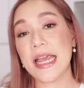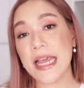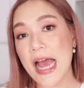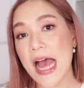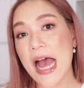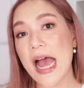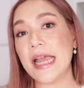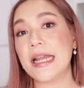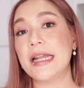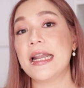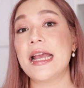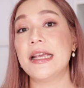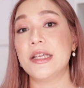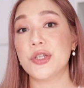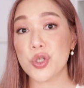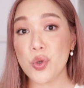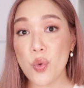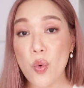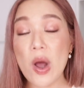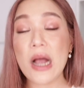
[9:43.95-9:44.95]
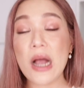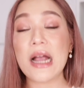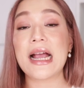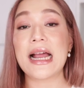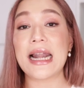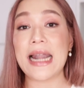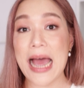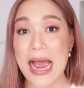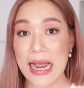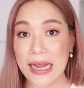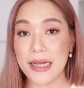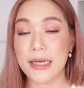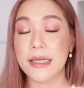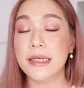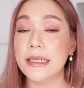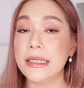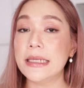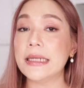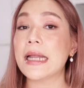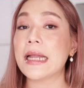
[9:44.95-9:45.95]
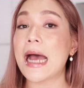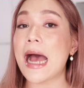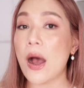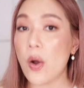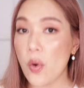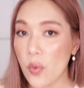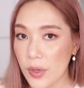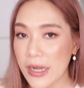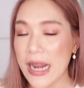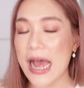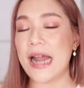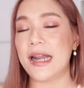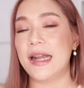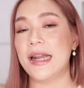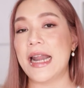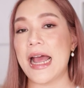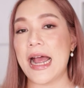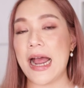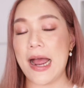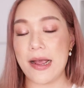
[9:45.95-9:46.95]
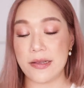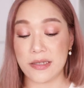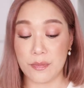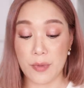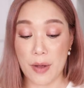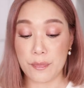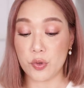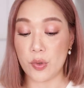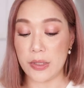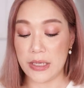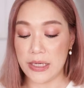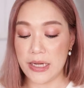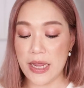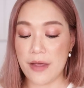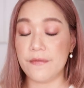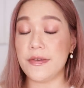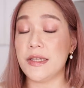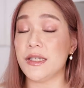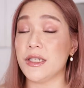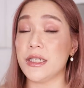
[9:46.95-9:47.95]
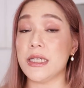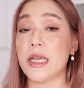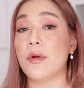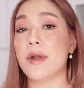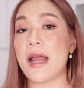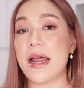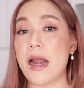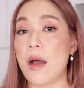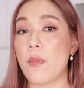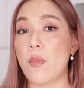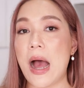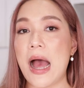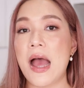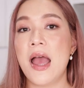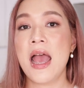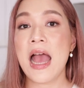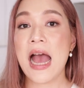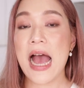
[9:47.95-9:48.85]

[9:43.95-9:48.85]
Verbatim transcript: ง่าย ๆในช่วงกลางคืนเท่านั้นนะคะ สำหรับตัวนี้เนี่ยวิชี่เขาแนะนำว่า